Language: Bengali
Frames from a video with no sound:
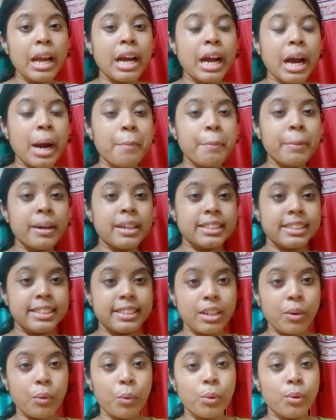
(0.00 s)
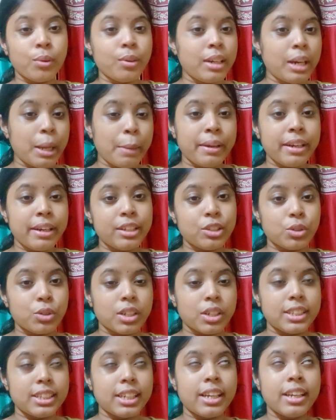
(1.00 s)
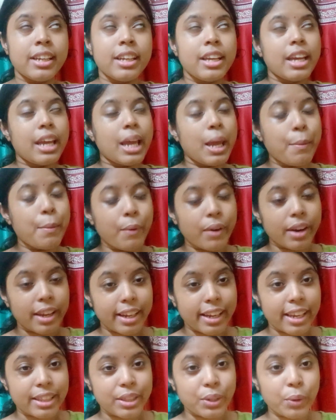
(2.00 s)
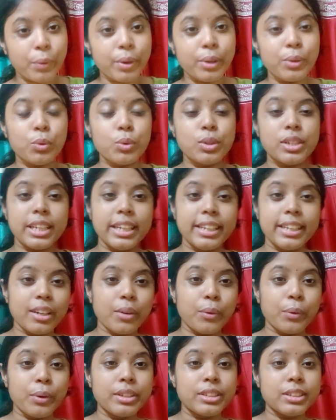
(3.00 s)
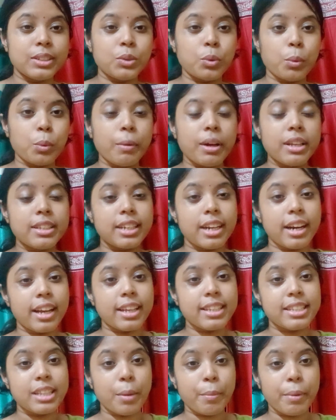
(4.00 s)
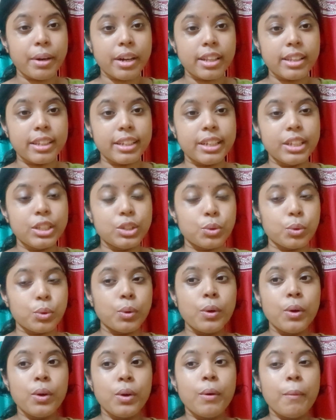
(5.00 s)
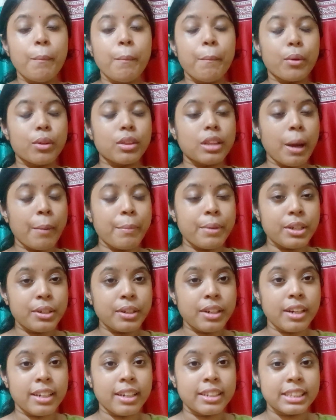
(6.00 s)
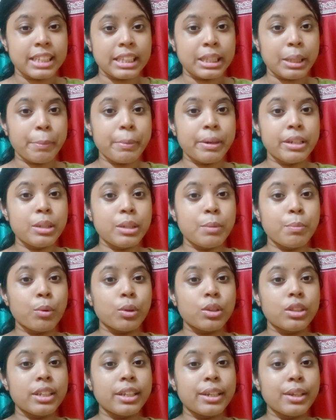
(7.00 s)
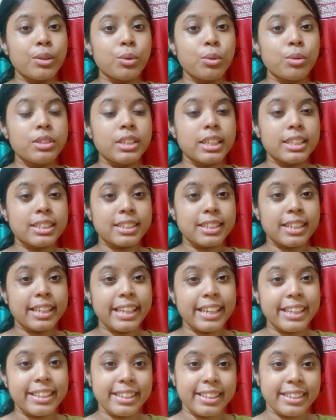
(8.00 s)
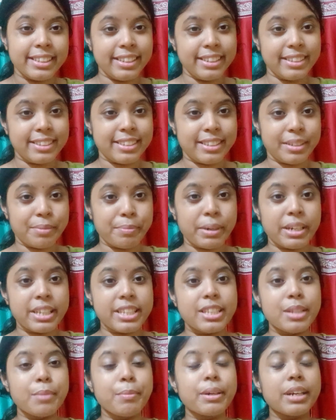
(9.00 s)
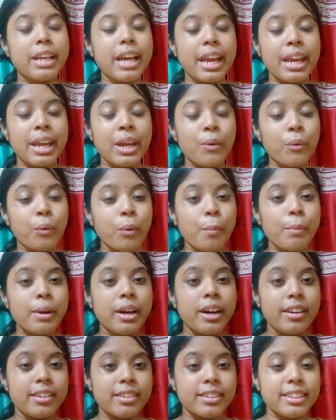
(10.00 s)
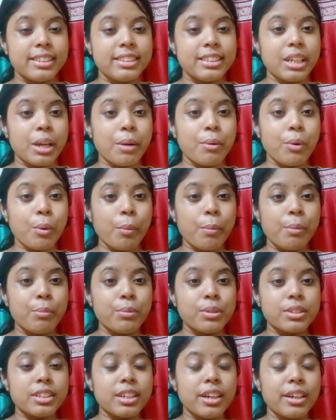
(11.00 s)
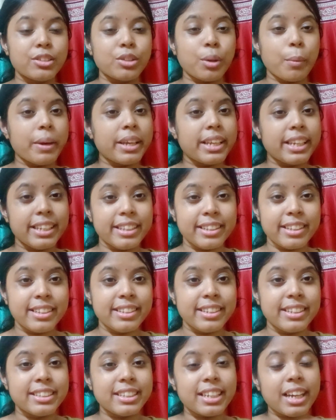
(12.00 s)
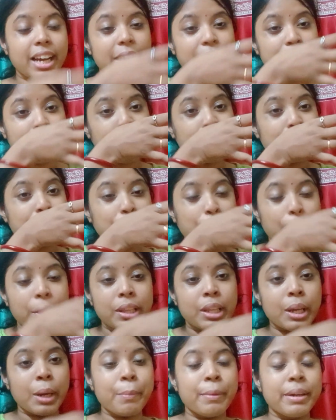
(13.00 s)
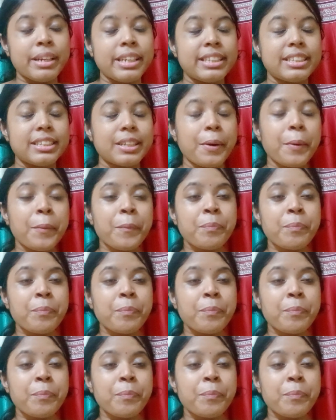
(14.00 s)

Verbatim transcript: গান মানে সেটা অন্য লেভেলে চলে যায় এবং এক্ষেত্রেও কিন্তু সেইটা হয়েছে তোমরা যারা সিনেমাটা দেখেছো আমি জানতে পেরেছি প্রত্যেক কিন্তু জাস্ট কেঁদে দিয়েছে মানে সিনেমাটা এরকমই হার্ট টাচিং এরকম ইমোশনাল সবাই কেঁদে দিয়েছে কাঁদতে কাঁদতে হল থেকে বেরিয়েছে